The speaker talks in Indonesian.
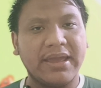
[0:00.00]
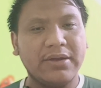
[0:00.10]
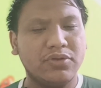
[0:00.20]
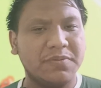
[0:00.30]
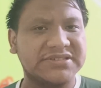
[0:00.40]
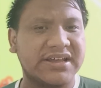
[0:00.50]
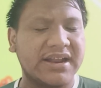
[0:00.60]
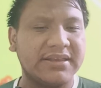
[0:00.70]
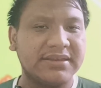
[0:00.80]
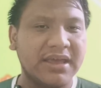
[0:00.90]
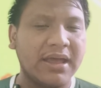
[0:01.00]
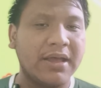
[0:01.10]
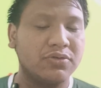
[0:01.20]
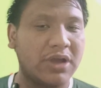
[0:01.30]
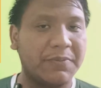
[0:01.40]
lain untuk
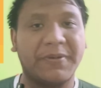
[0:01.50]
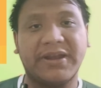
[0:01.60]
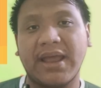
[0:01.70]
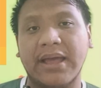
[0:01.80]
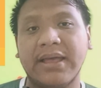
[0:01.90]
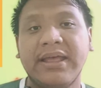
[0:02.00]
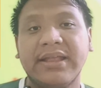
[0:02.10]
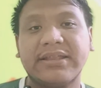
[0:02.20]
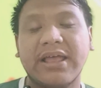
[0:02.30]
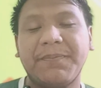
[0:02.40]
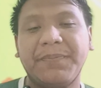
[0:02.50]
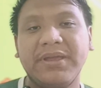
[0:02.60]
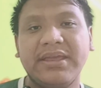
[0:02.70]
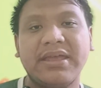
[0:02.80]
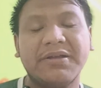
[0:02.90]
besarannya juga berbeda.
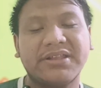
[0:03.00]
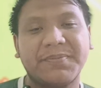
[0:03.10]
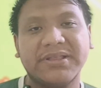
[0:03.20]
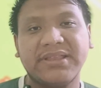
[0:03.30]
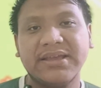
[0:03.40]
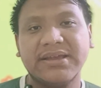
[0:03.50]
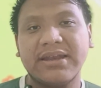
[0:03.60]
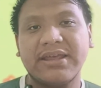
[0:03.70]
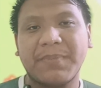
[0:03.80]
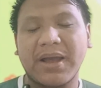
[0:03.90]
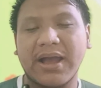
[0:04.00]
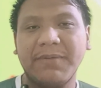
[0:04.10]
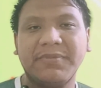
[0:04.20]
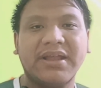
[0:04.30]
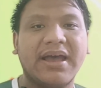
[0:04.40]
Tetapi yang terpenting kalian
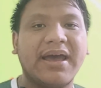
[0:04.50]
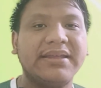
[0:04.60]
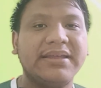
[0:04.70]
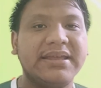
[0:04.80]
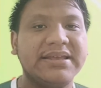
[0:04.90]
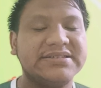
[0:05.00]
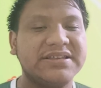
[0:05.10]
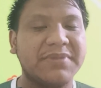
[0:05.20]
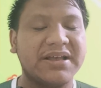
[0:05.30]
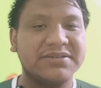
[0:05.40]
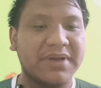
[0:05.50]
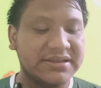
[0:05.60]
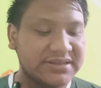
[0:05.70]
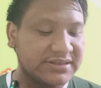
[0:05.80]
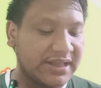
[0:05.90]
paham dari isi
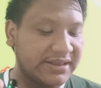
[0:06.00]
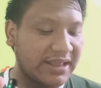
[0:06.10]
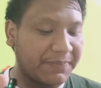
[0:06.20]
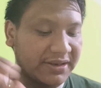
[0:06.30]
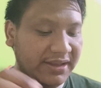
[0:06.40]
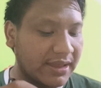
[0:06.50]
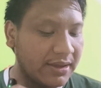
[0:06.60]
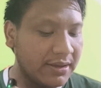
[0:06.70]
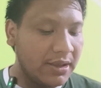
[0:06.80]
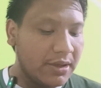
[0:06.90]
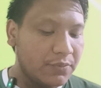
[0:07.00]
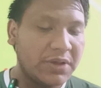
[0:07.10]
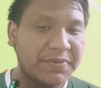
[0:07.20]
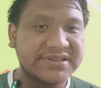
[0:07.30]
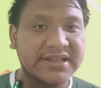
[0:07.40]
masing-masing dari tabelnya ya.
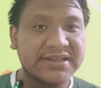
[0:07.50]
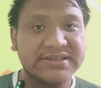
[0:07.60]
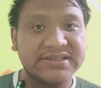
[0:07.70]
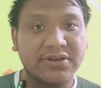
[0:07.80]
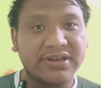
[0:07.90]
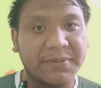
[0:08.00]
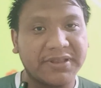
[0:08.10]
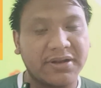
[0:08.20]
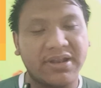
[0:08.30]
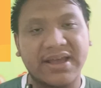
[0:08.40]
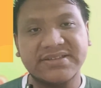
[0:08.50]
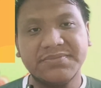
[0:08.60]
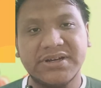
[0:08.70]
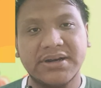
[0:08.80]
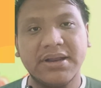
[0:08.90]
Mulai persentase diskon yang didapatkan oleh
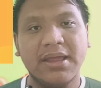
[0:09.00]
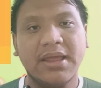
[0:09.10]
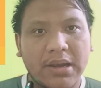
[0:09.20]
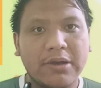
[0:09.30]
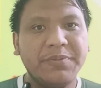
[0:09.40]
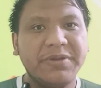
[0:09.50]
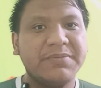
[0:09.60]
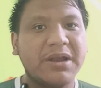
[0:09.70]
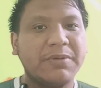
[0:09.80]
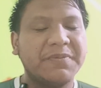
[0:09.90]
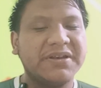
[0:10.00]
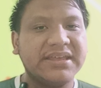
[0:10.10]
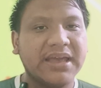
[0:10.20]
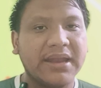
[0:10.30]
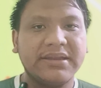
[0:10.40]
customer, lalu minimal
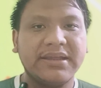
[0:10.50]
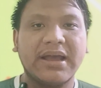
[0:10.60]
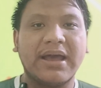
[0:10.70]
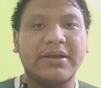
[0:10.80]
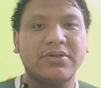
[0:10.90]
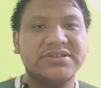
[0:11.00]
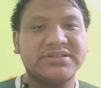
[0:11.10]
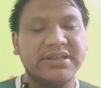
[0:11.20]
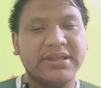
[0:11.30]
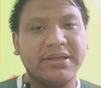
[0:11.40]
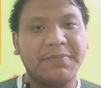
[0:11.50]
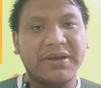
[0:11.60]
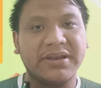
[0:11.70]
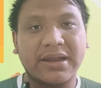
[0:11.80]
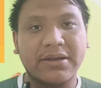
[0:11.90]
pembelian yang harus
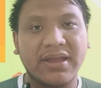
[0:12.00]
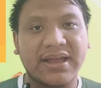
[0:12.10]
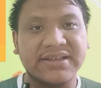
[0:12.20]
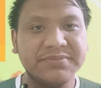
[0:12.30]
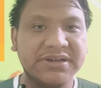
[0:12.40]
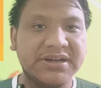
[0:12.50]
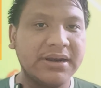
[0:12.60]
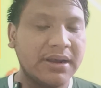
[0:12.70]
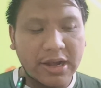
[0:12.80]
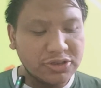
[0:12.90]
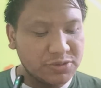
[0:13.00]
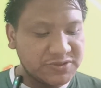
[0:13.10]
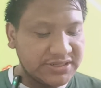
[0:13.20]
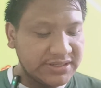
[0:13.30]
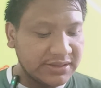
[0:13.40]
dibelikan oleh customer, lalu
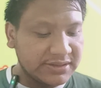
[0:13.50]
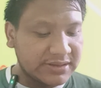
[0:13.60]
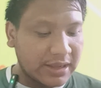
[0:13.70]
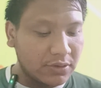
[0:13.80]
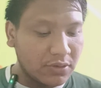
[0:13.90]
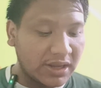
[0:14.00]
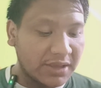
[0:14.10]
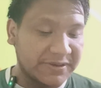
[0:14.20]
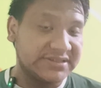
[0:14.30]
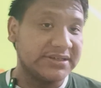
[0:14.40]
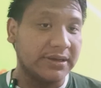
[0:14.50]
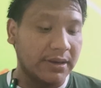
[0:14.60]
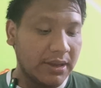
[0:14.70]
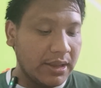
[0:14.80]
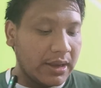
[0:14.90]
subsidi yang ditanggung oleh merchant.
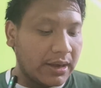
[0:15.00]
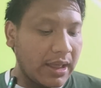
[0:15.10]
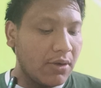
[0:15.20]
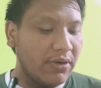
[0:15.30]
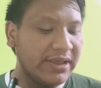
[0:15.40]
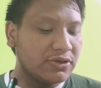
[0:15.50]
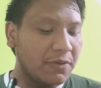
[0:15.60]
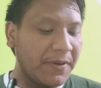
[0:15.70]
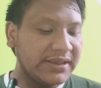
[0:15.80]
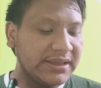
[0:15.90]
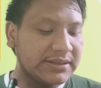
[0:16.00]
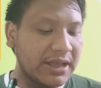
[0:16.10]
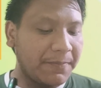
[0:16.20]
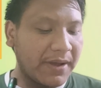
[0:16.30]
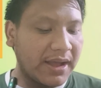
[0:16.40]
Nah, oke, okay, coba
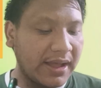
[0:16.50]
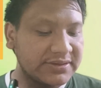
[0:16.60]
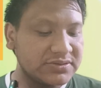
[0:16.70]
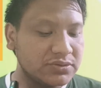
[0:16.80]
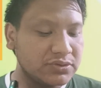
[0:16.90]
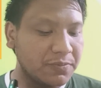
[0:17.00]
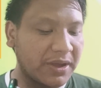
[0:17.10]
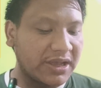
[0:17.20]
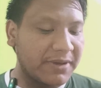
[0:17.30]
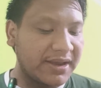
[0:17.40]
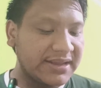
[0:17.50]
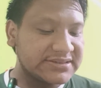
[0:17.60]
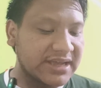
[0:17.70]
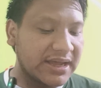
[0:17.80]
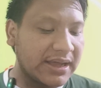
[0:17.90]
kita bahas untuk bagaimana
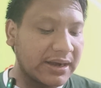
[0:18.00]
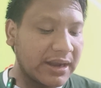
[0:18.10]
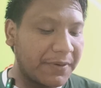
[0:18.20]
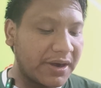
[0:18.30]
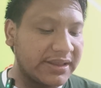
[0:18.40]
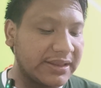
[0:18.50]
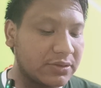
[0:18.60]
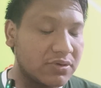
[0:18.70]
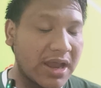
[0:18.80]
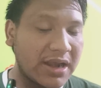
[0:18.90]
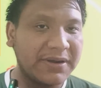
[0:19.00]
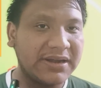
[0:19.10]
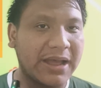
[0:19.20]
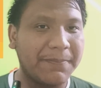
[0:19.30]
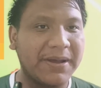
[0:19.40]
cara perhitungan
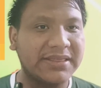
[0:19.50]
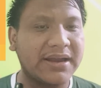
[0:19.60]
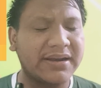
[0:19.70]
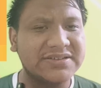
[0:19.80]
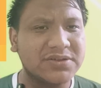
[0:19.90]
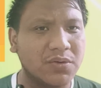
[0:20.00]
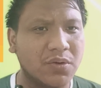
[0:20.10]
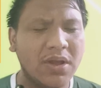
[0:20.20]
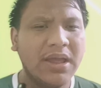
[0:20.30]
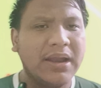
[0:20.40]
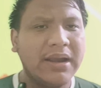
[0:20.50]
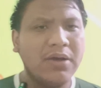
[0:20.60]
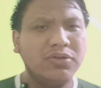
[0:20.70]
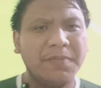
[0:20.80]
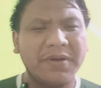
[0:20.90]
pendapatan resto.
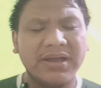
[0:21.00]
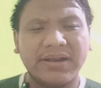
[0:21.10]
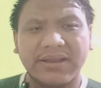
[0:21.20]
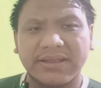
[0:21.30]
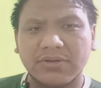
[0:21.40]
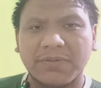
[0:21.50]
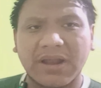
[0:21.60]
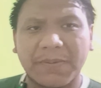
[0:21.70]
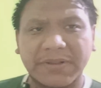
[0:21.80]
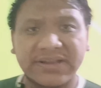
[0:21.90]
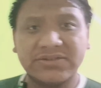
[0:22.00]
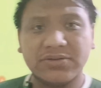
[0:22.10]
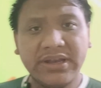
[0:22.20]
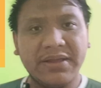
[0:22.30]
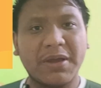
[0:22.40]
Nah, untuk perhitungan pendapatan
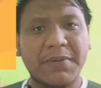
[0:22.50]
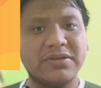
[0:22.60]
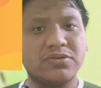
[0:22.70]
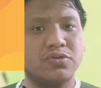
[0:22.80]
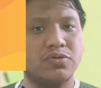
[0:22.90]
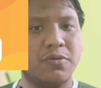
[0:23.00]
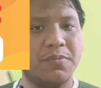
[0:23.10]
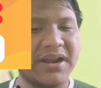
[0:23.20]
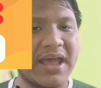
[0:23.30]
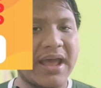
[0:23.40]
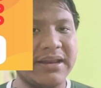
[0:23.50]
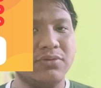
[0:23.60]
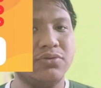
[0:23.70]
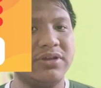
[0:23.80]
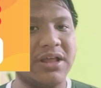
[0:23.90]
resto ini memang cukup menarik
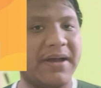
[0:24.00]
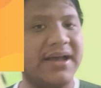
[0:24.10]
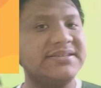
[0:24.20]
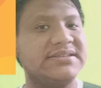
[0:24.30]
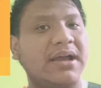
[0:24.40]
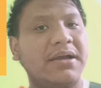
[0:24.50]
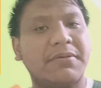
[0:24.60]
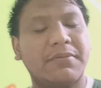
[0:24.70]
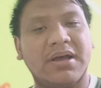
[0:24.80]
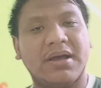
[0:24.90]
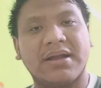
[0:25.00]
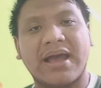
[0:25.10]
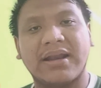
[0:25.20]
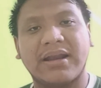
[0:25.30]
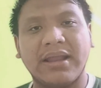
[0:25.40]
untuk kita bahas ya, e,
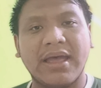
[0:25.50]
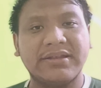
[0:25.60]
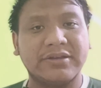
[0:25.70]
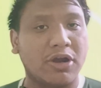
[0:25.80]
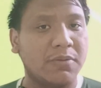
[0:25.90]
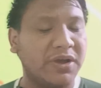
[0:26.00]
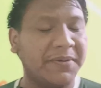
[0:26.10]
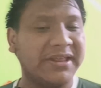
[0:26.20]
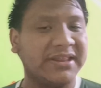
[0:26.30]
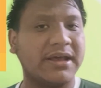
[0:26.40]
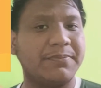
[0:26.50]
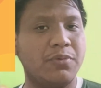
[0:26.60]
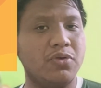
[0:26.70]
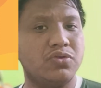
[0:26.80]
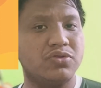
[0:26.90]
karena di kolom komentar
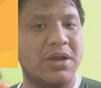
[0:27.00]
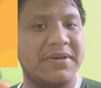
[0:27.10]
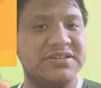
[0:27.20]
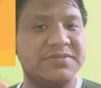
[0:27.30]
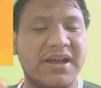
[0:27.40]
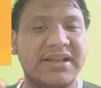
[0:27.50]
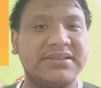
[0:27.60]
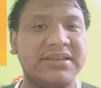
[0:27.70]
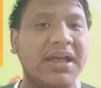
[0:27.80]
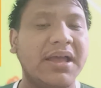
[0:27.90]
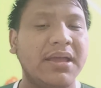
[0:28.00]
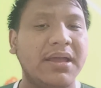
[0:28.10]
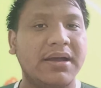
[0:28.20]
pun juga masih banyak